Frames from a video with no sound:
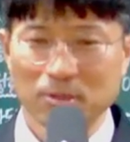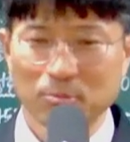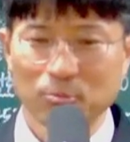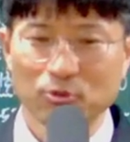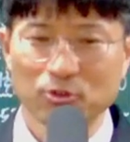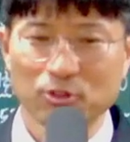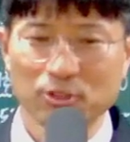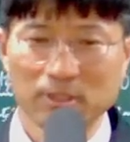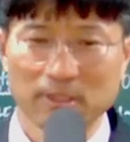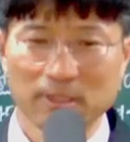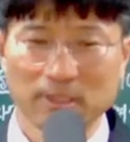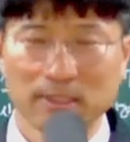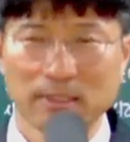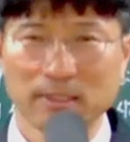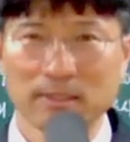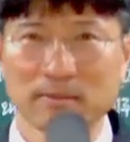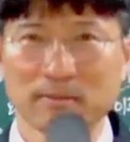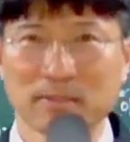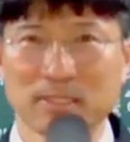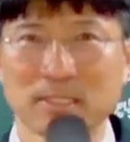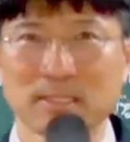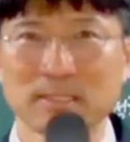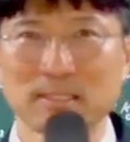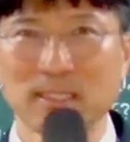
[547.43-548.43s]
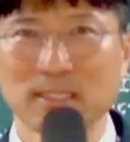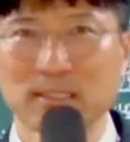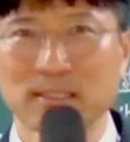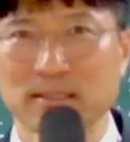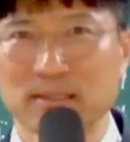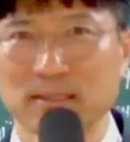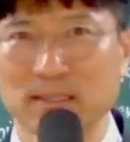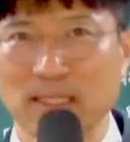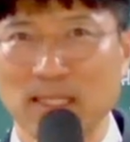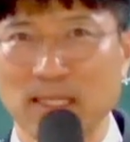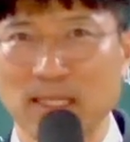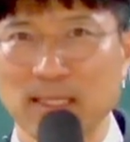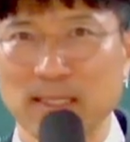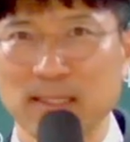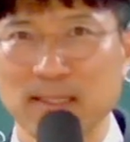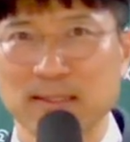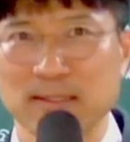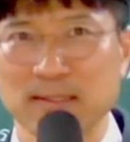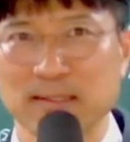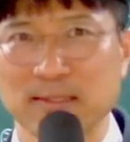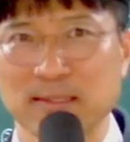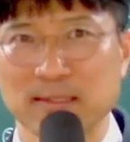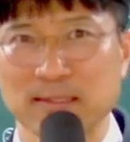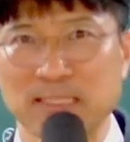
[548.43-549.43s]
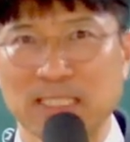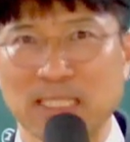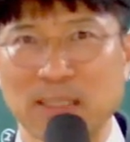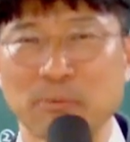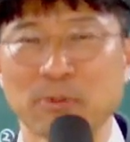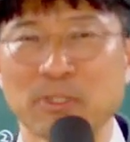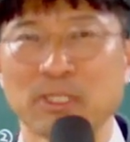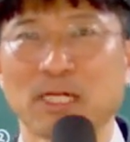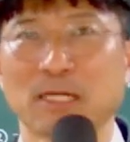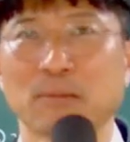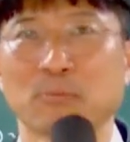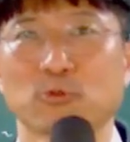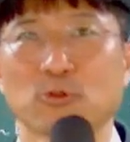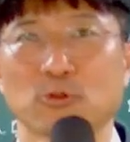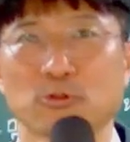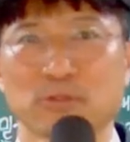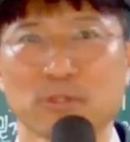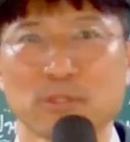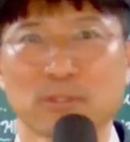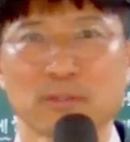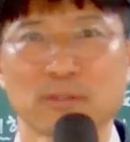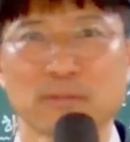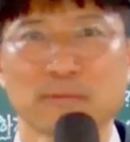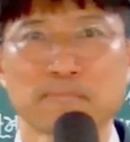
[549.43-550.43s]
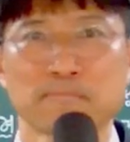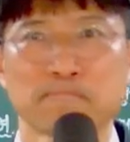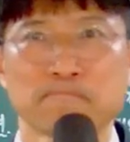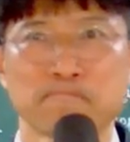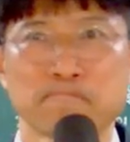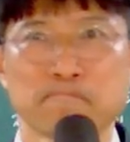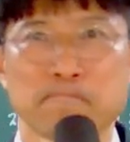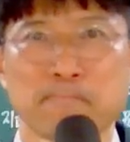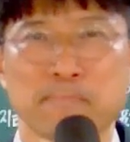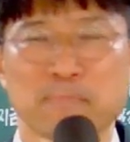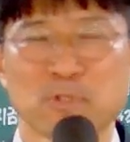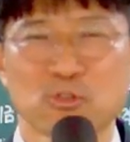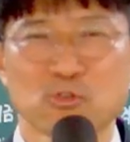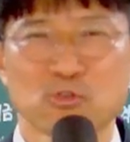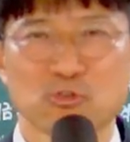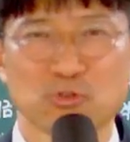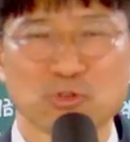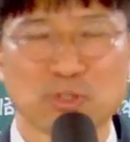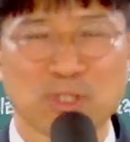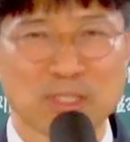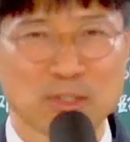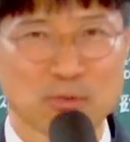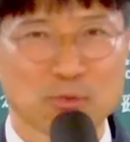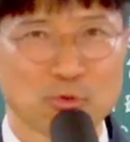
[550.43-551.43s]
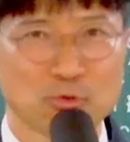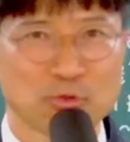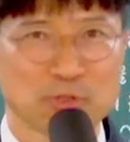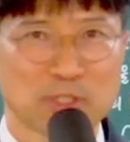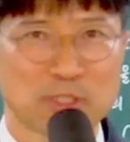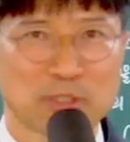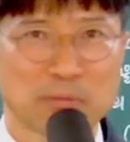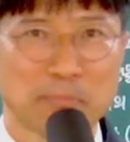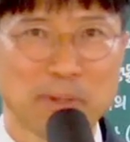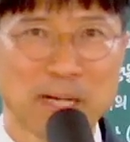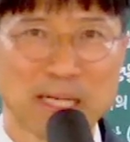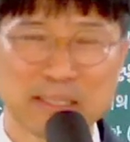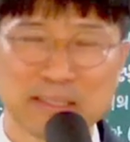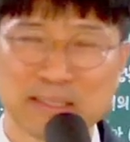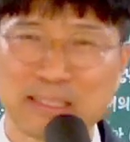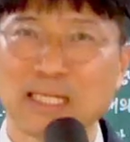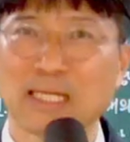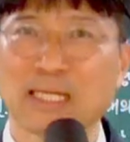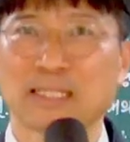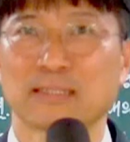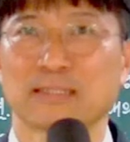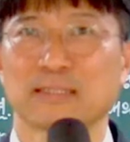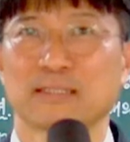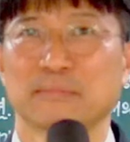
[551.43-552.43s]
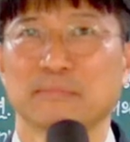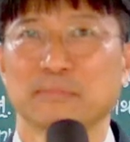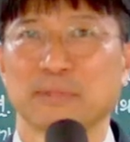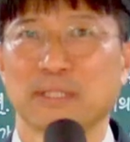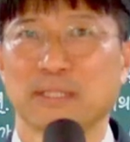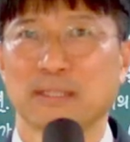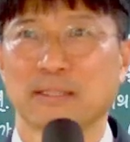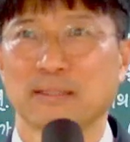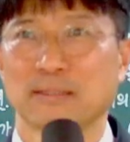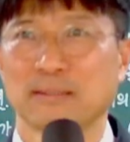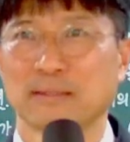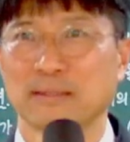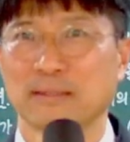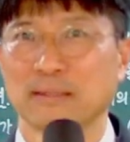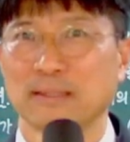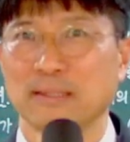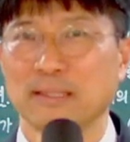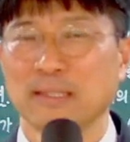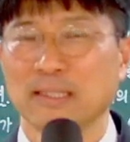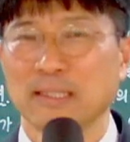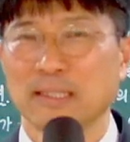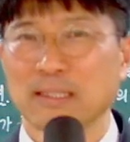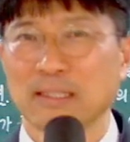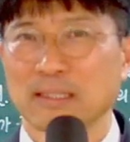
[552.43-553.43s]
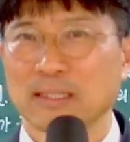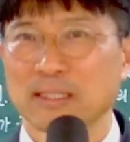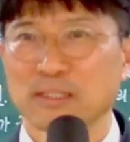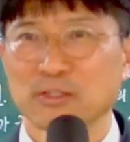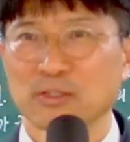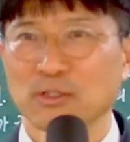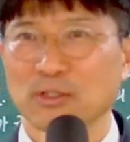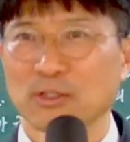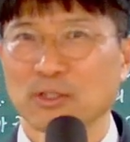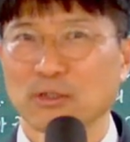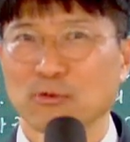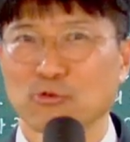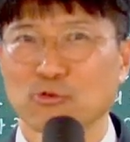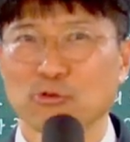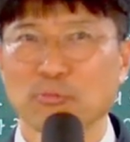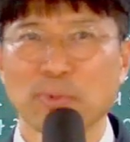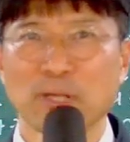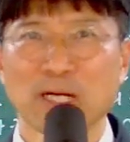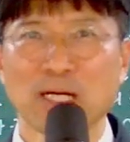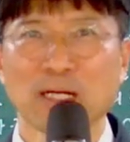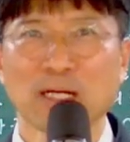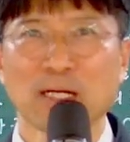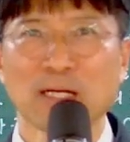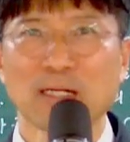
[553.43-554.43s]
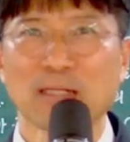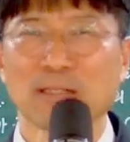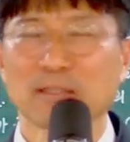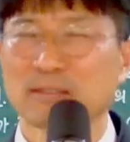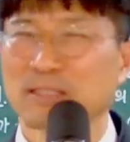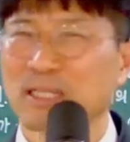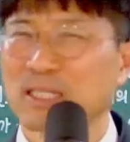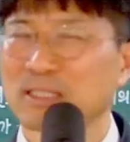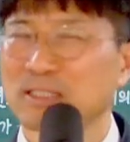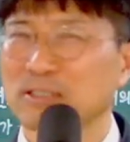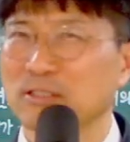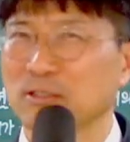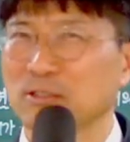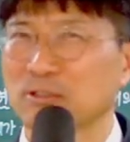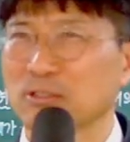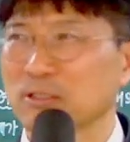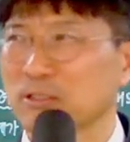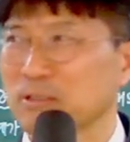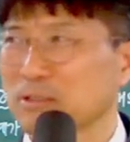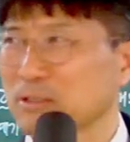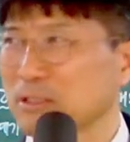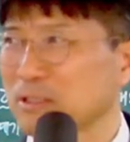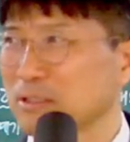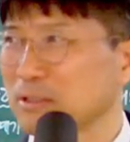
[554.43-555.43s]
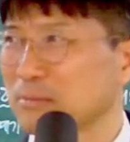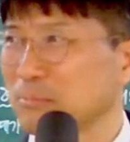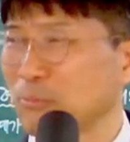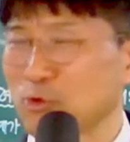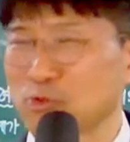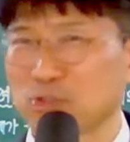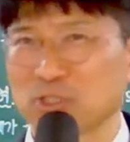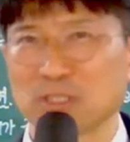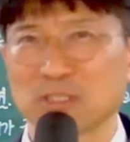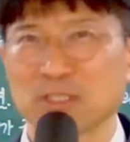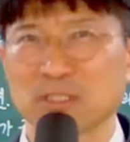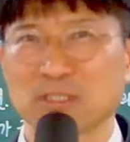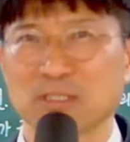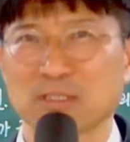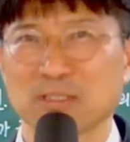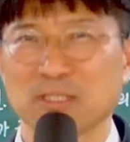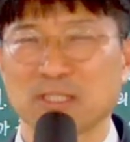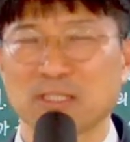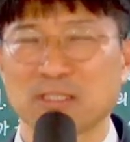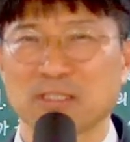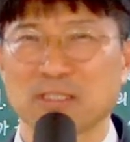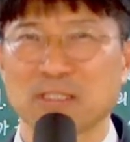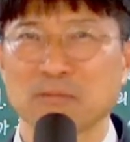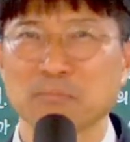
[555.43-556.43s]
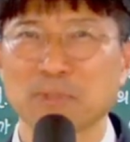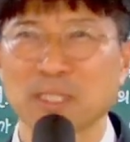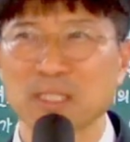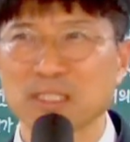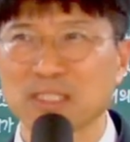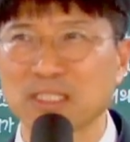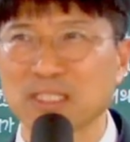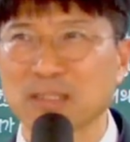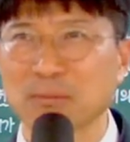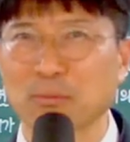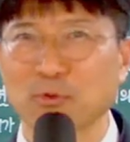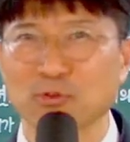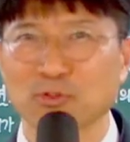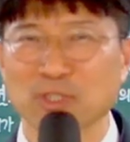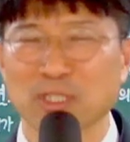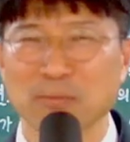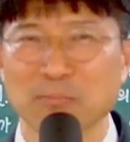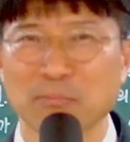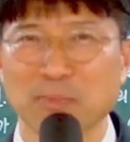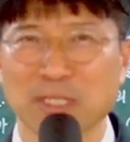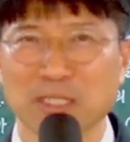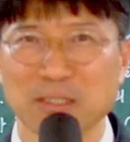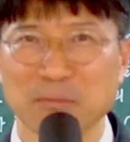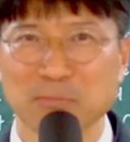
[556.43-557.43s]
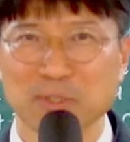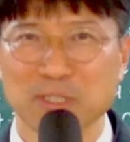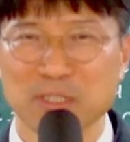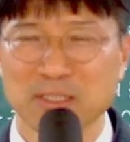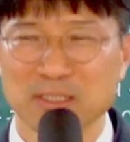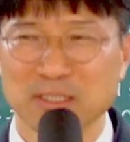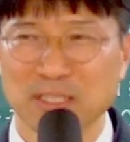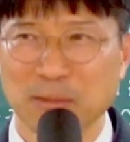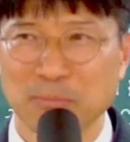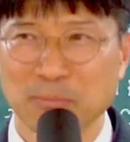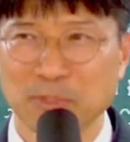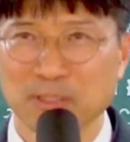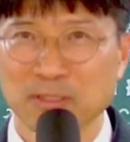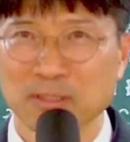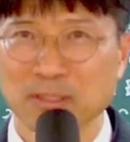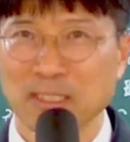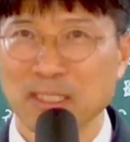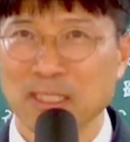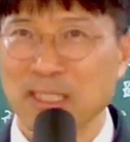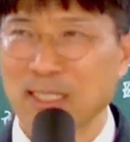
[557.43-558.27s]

이물질들은 그때그때 자백함으로써 주인과의 교제를 바르게 하는 겁니다. 그래서 구원파 다니는 어떤 그 모친이 있었는데 정말 이해 못하는 말이 뭐였냐면